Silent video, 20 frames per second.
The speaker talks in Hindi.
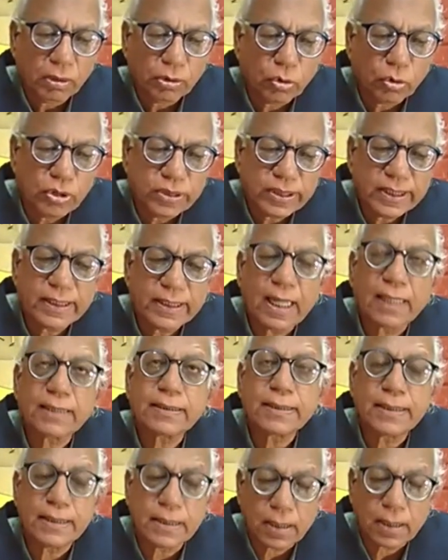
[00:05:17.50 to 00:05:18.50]

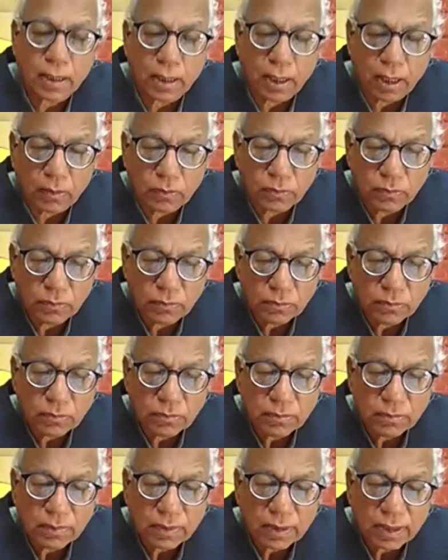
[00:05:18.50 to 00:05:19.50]
तुलसीदास की खड़ाओं
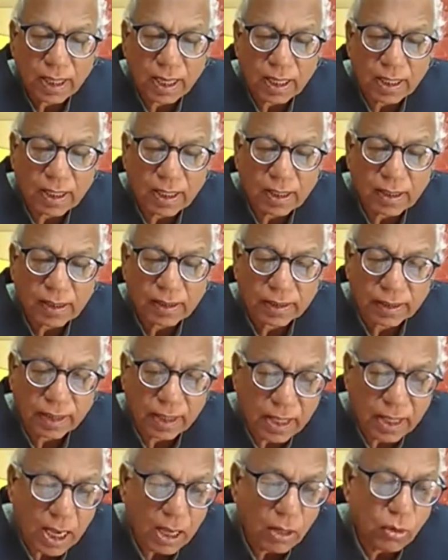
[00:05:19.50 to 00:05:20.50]
का
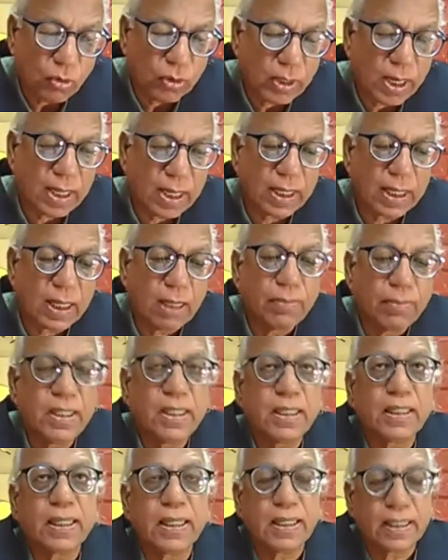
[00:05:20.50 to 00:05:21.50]
रखा होना
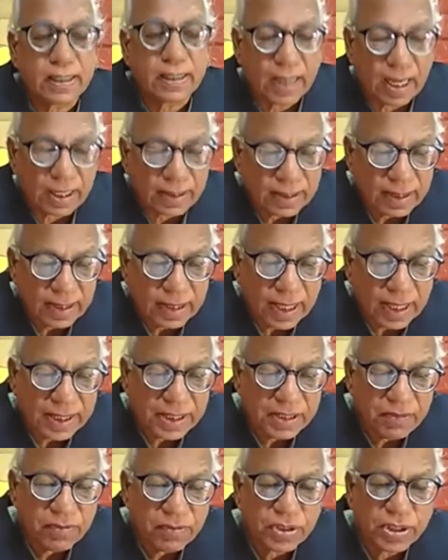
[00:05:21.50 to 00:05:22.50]
कबीर के
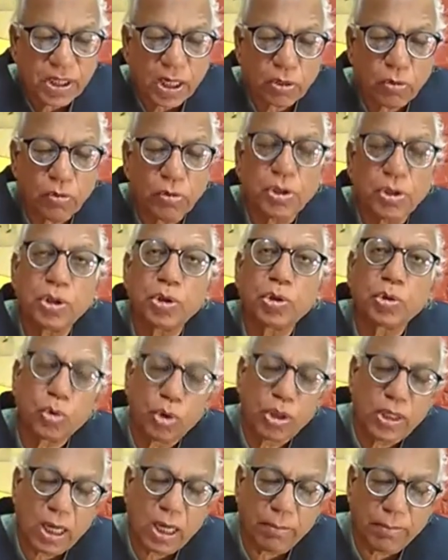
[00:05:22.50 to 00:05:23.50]
क्रांतिकारी विचारों की
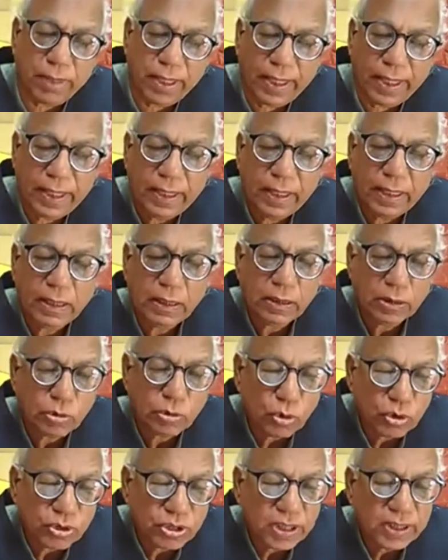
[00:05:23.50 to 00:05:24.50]
तुलना में
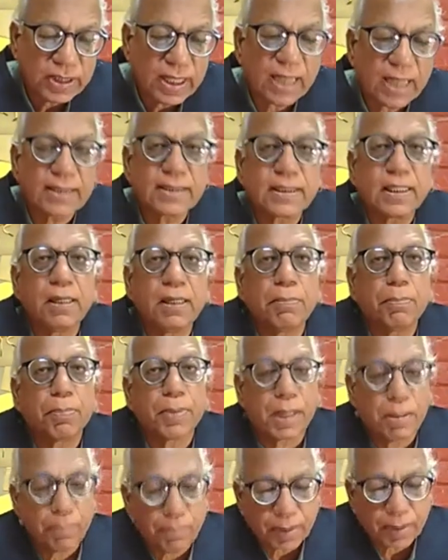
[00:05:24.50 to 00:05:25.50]
तुलसीदास के
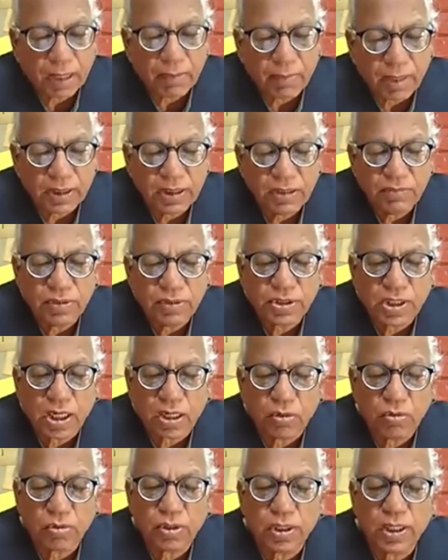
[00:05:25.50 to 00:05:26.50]
परंपरावादी
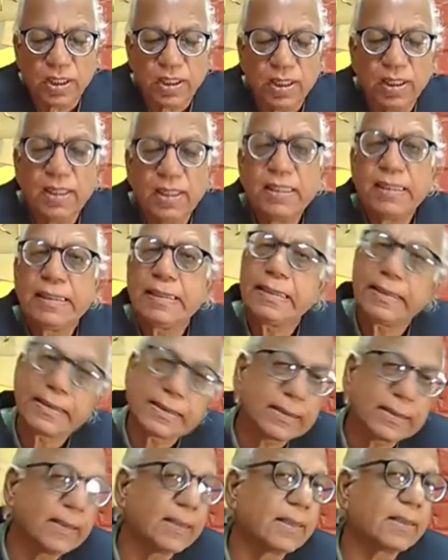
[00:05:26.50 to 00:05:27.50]
विचारों की
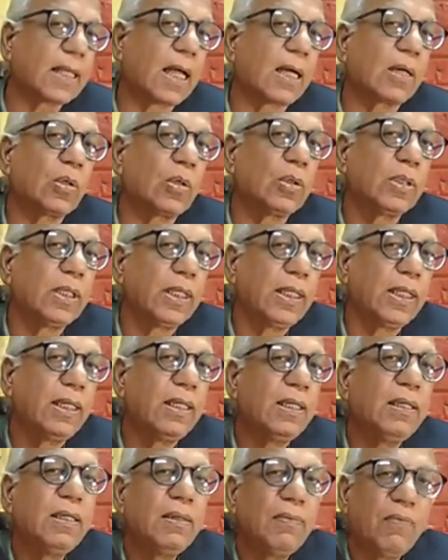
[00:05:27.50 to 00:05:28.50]
स्थिरता को ही
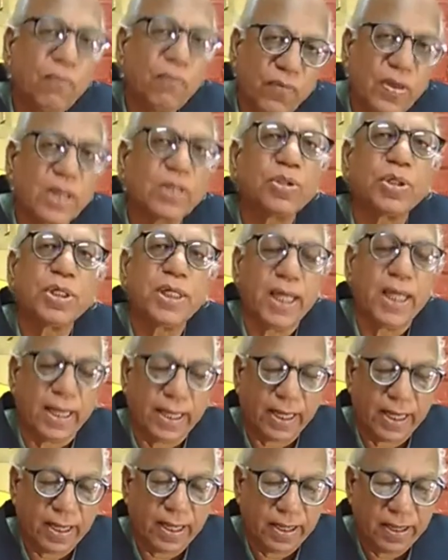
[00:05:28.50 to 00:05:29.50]
व्यक्त किया
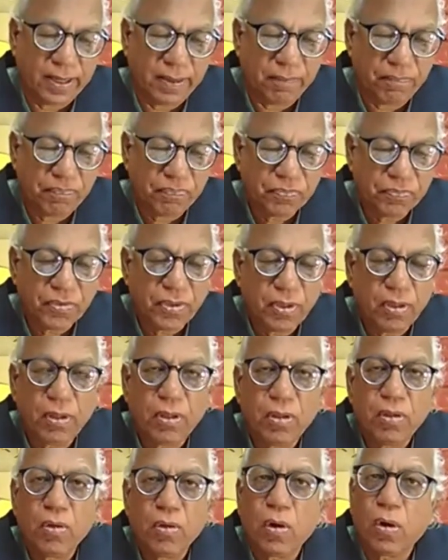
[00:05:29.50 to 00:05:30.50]
गया है
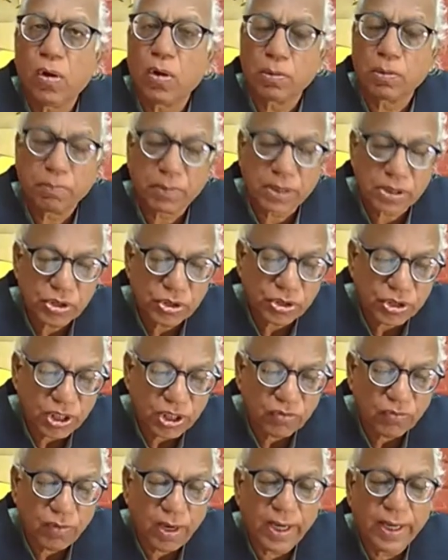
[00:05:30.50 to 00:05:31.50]
और प्रश्न
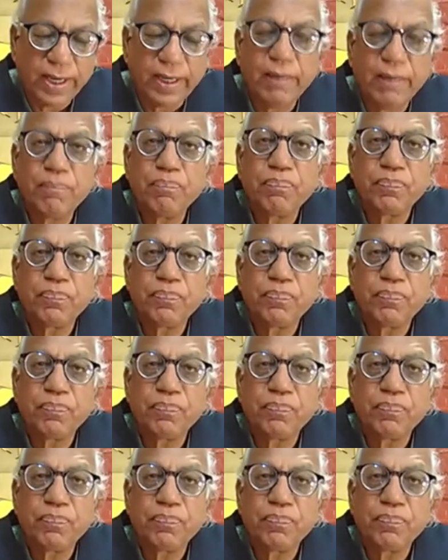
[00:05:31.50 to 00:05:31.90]
छठवा है